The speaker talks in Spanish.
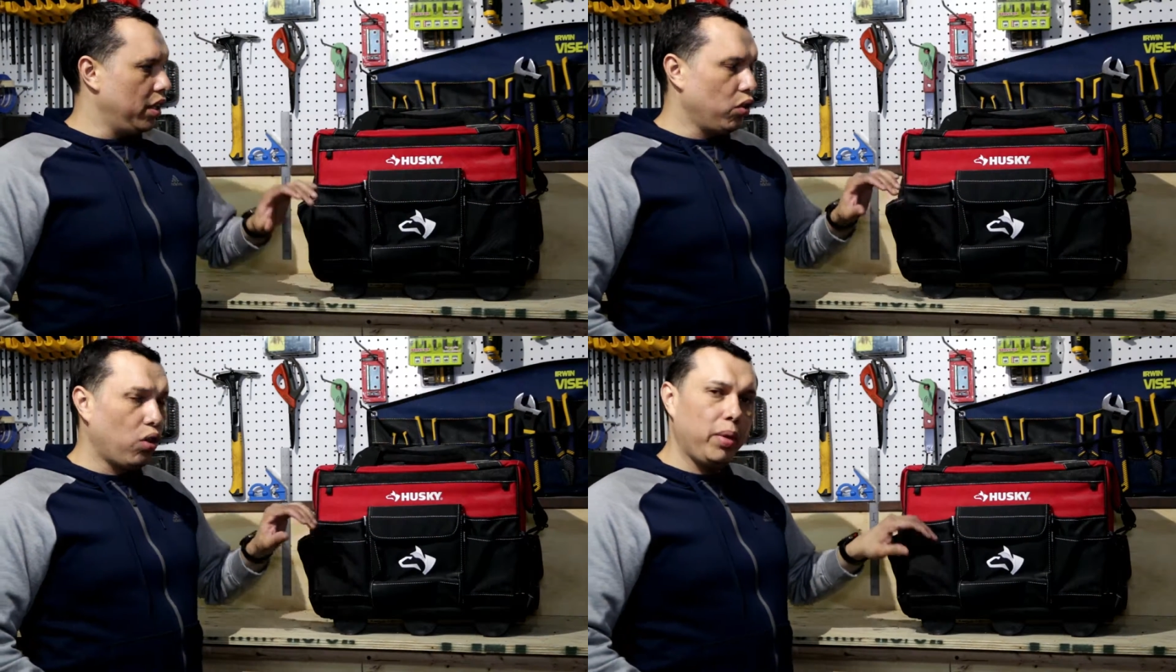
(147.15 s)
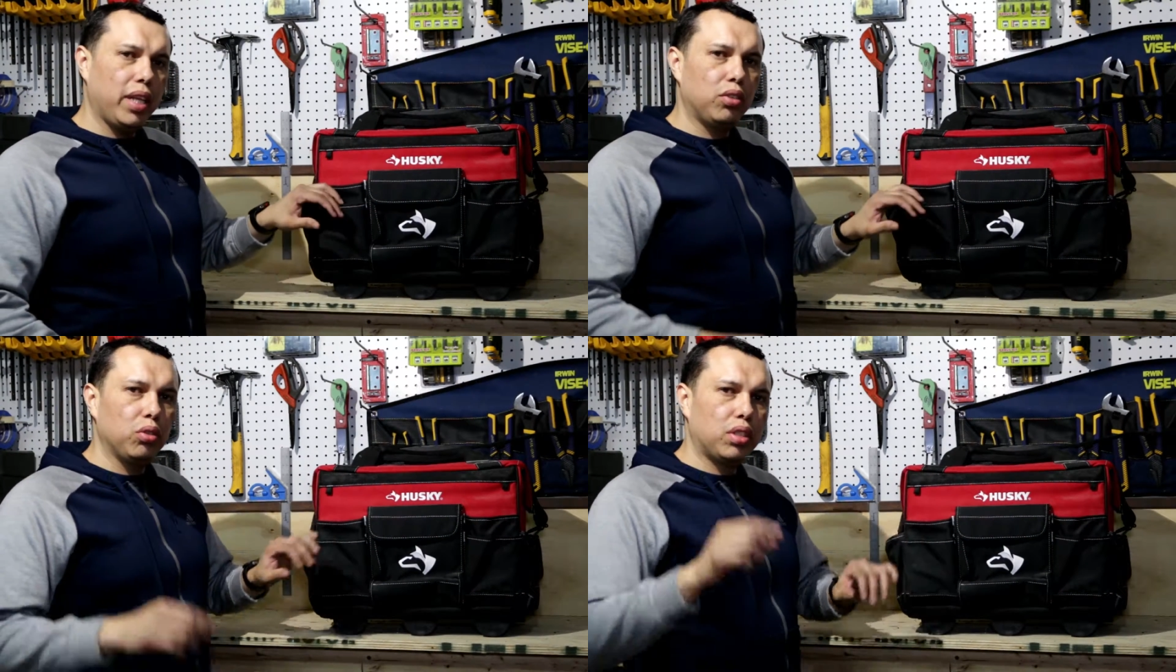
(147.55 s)
no
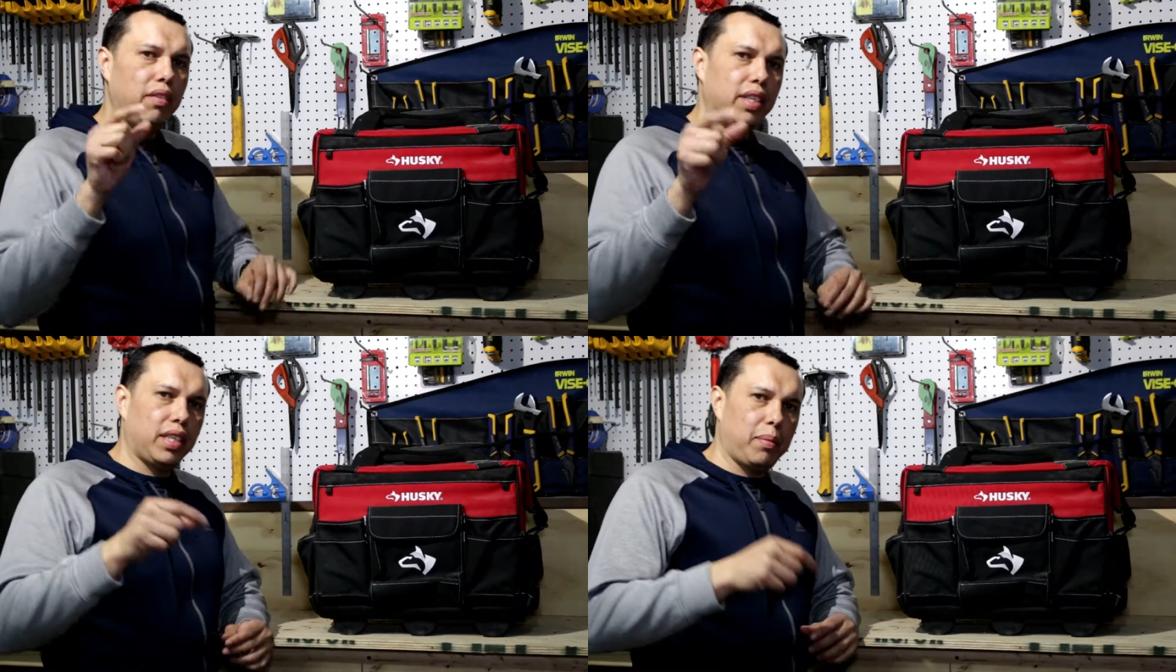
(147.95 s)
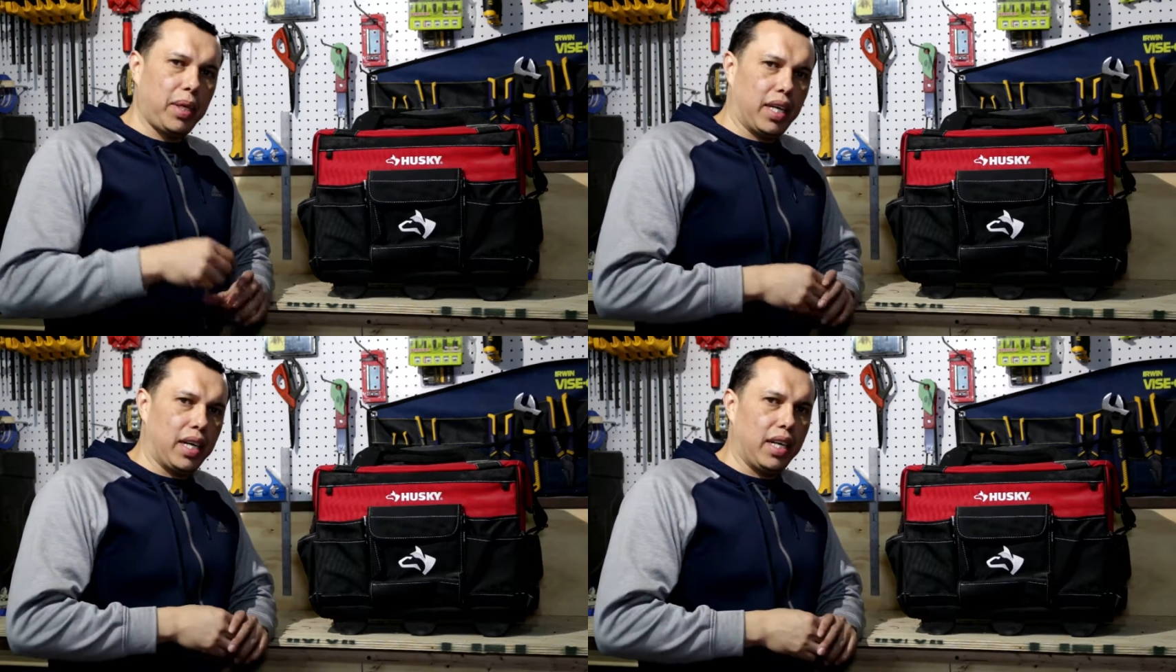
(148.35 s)
olvides suscribirse a mi
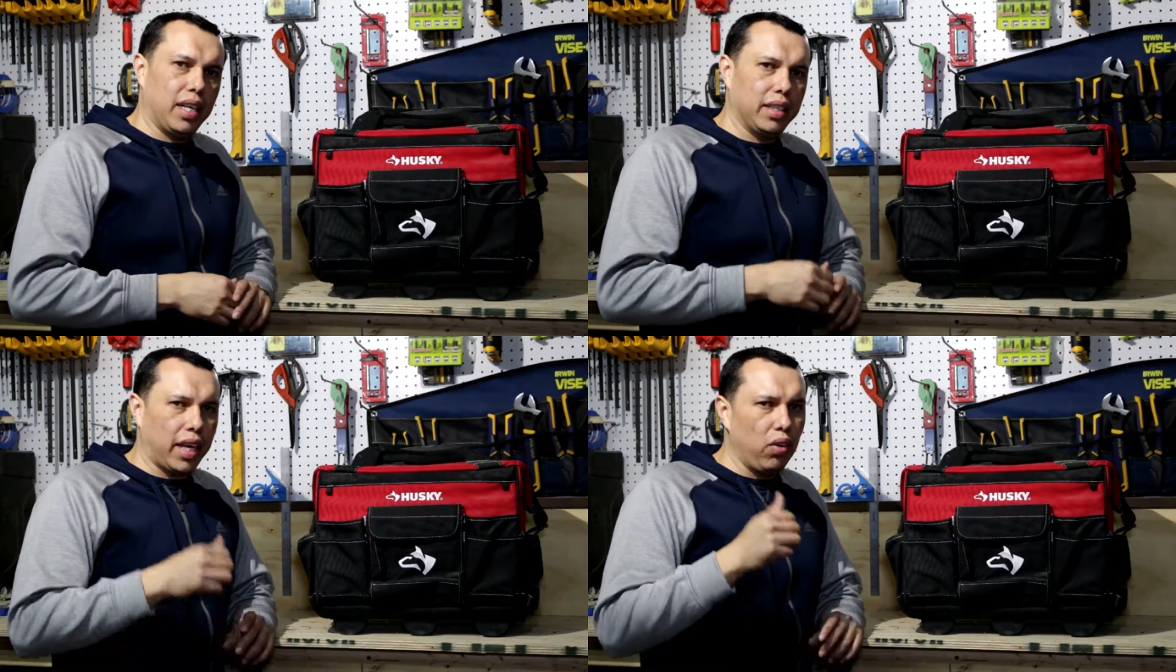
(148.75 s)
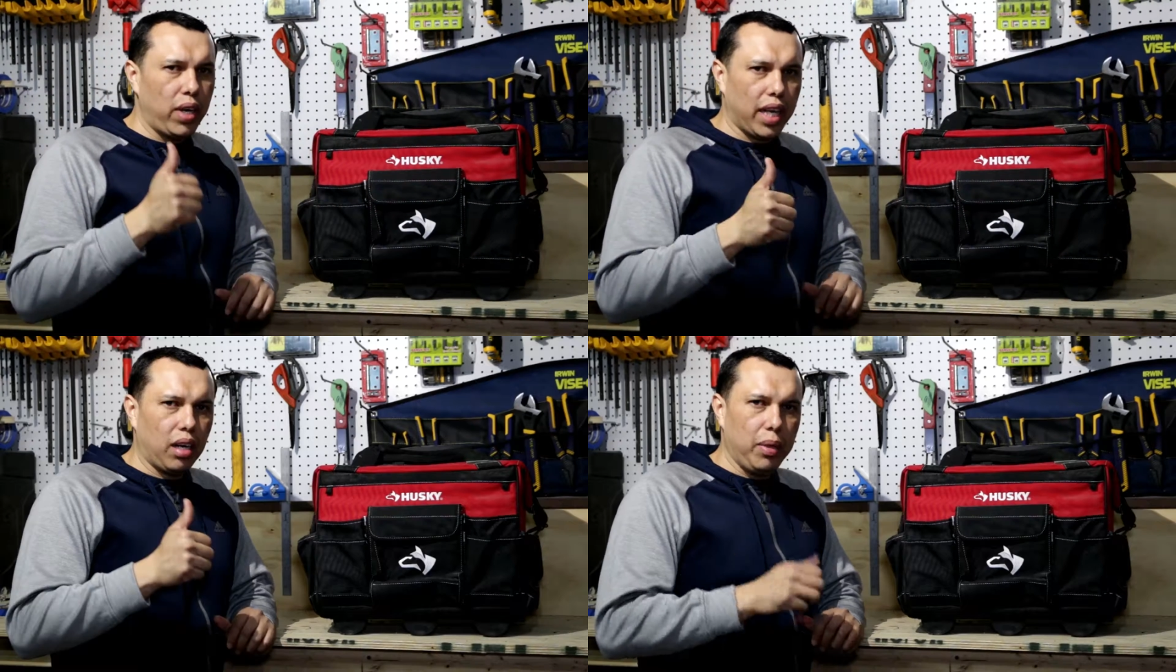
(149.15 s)
canal, darle un
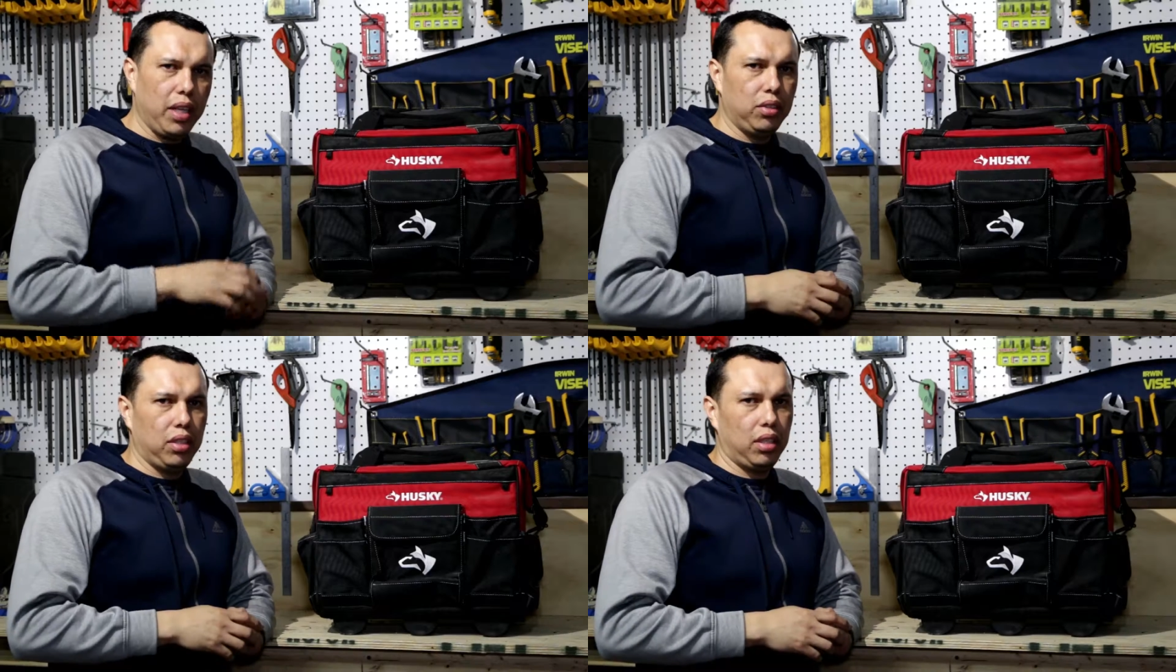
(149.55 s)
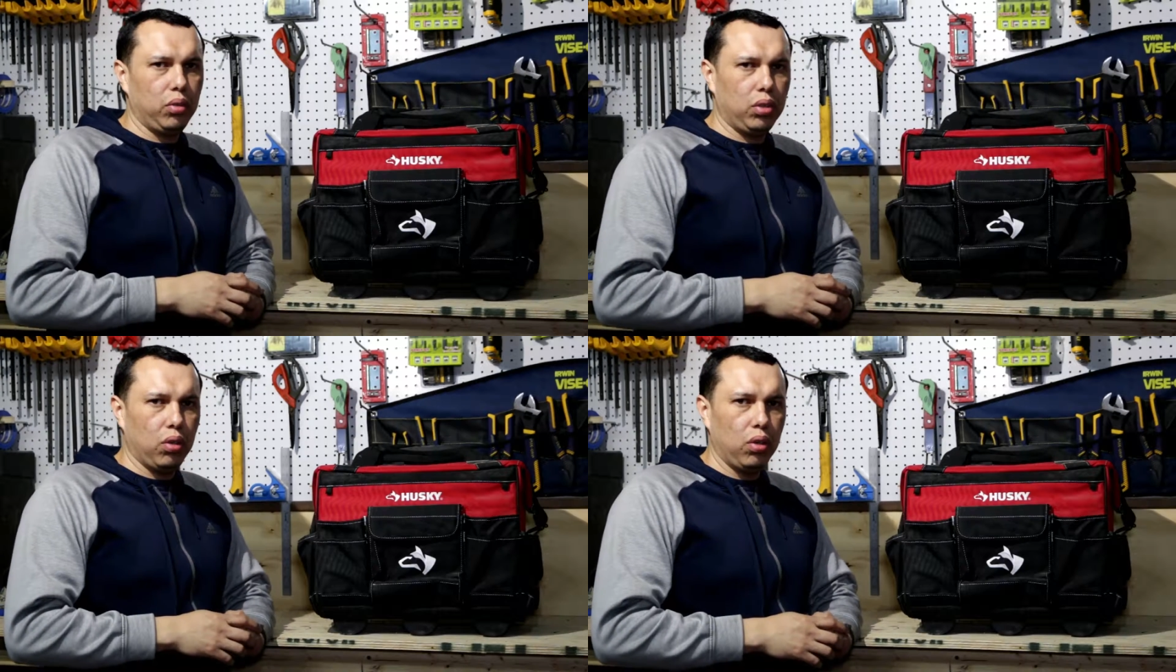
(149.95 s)
like al video si te
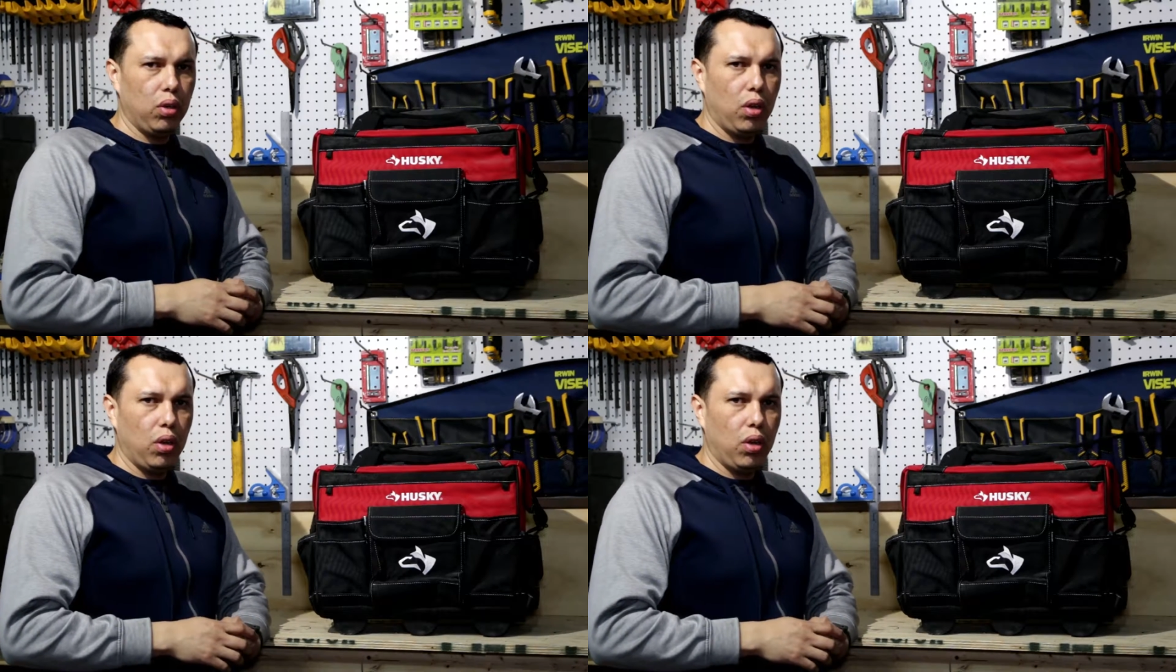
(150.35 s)
gustó,